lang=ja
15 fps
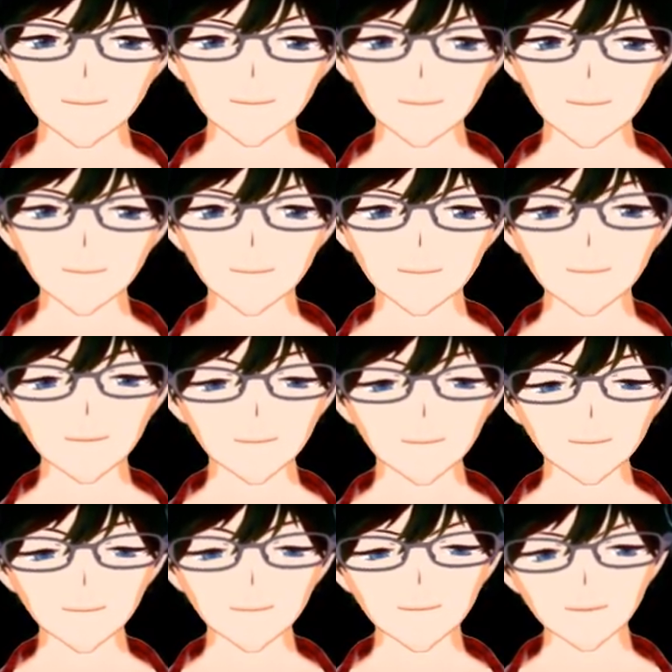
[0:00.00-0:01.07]
うん、今ちょっと
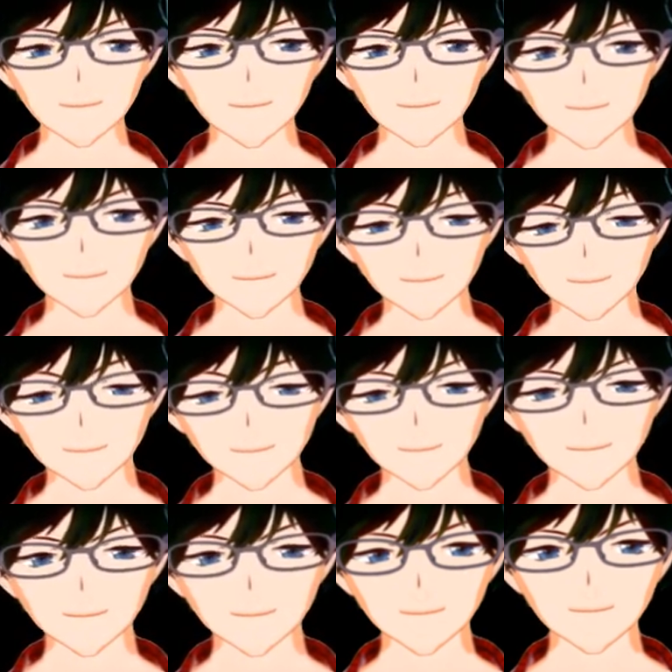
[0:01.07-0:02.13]
逆に言ってたね。う
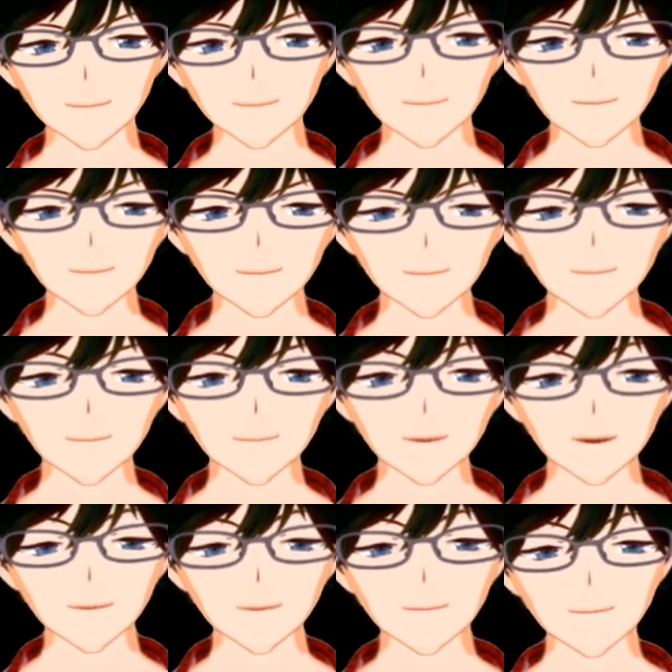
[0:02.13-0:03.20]
ん。範囲攻撃を
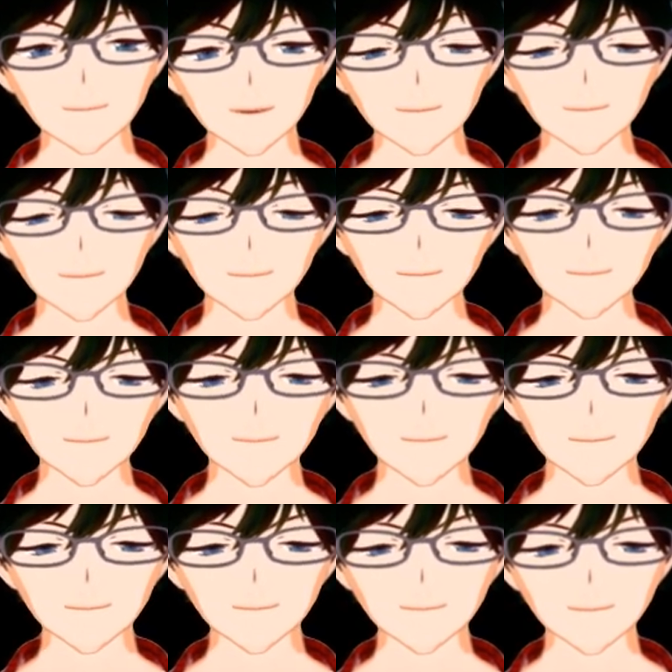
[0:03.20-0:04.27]
受ける
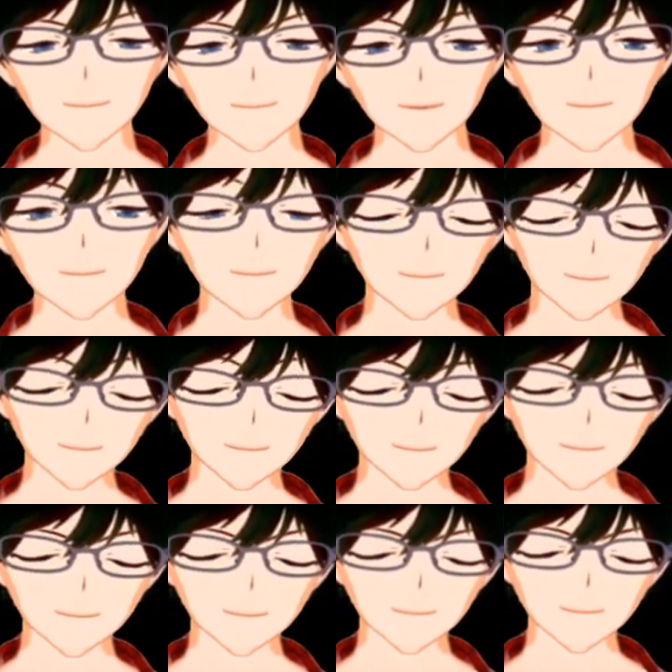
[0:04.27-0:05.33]
スキル。
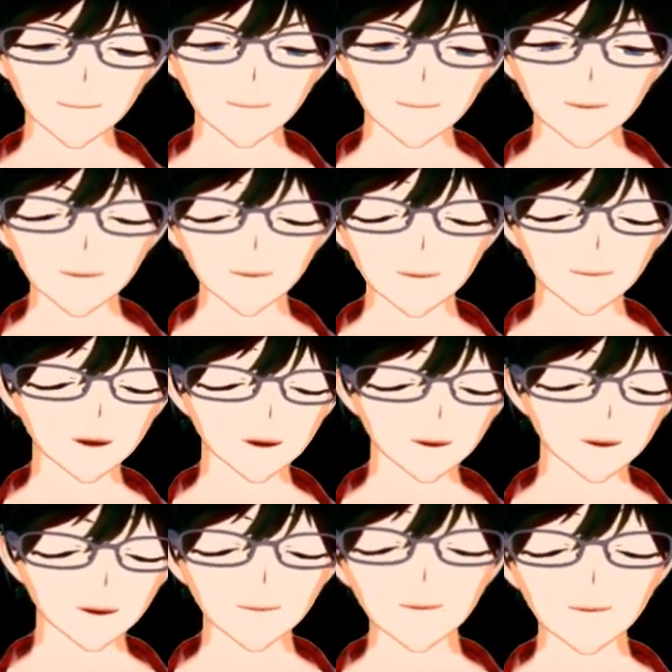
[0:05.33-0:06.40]
範囲攻撃しか
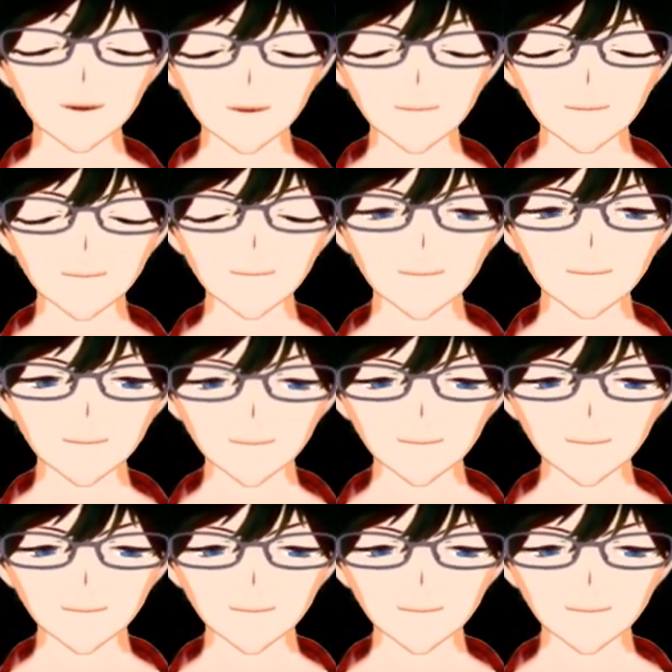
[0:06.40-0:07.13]
受けないってことか。